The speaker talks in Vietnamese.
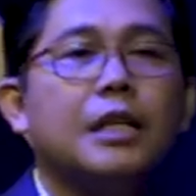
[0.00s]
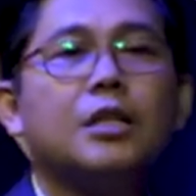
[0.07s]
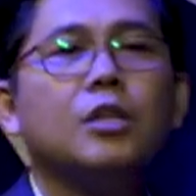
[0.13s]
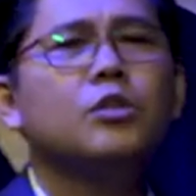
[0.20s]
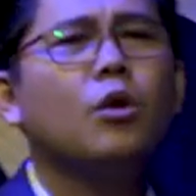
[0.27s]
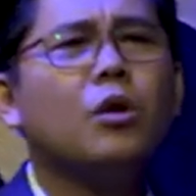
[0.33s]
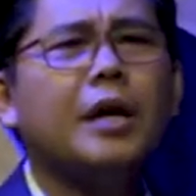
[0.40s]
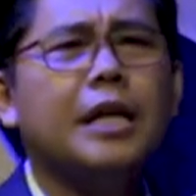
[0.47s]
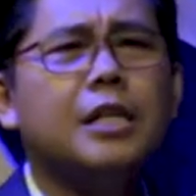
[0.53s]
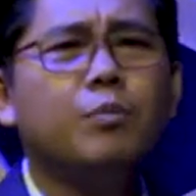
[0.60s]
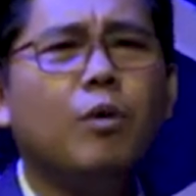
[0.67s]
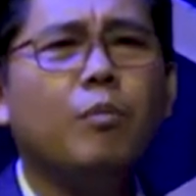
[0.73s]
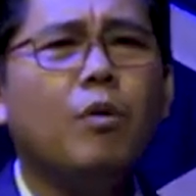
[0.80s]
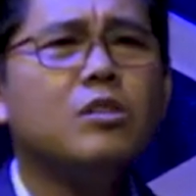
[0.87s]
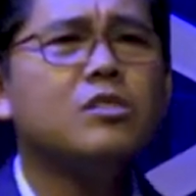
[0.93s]
Kết từ vô kê
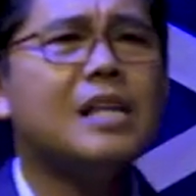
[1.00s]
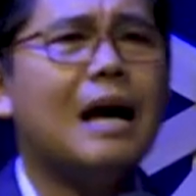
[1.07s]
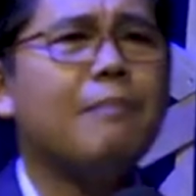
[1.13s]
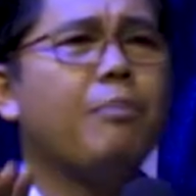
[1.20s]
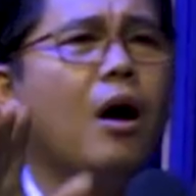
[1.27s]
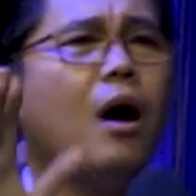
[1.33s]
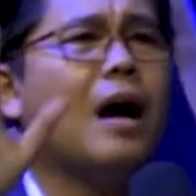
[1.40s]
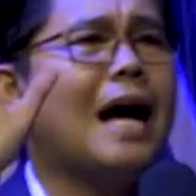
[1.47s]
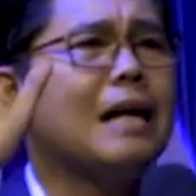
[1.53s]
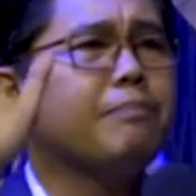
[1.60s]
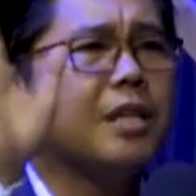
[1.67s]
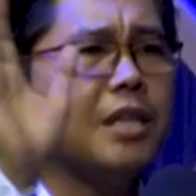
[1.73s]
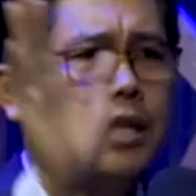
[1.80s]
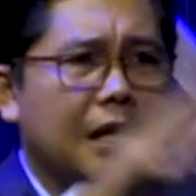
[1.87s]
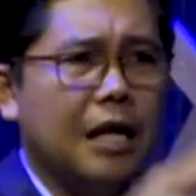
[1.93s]
một bôn sạ bỏ ong ách
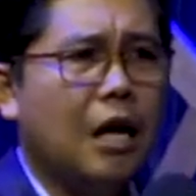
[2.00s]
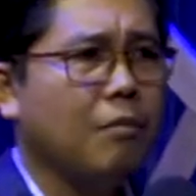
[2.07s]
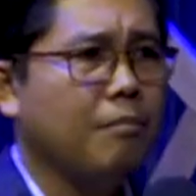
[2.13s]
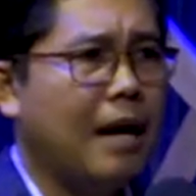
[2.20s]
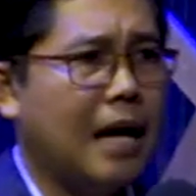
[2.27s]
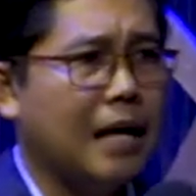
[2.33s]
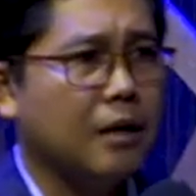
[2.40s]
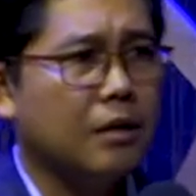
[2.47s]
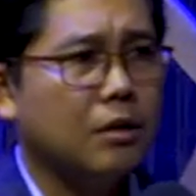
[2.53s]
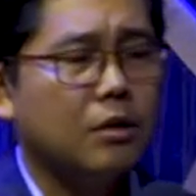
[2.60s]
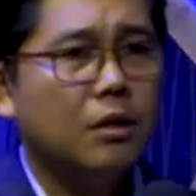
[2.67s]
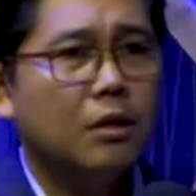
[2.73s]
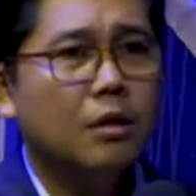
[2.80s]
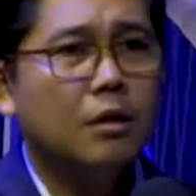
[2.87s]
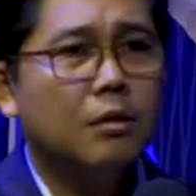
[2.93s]
và tiền oi bàn
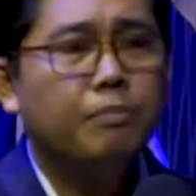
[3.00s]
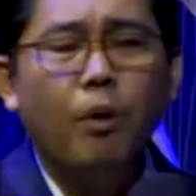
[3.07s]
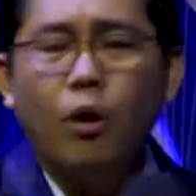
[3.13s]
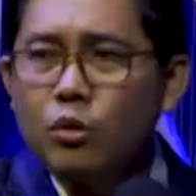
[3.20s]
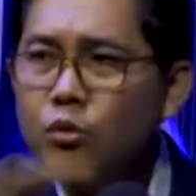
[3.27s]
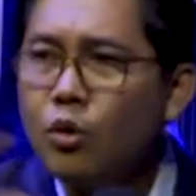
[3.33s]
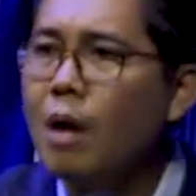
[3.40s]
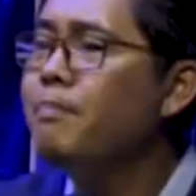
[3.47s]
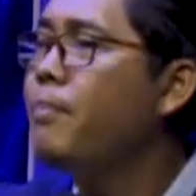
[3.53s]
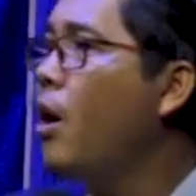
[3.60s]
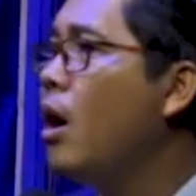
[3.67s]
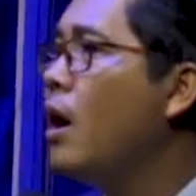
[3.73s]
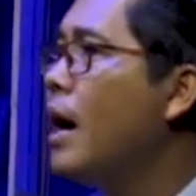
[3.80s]
phục trọp bỏ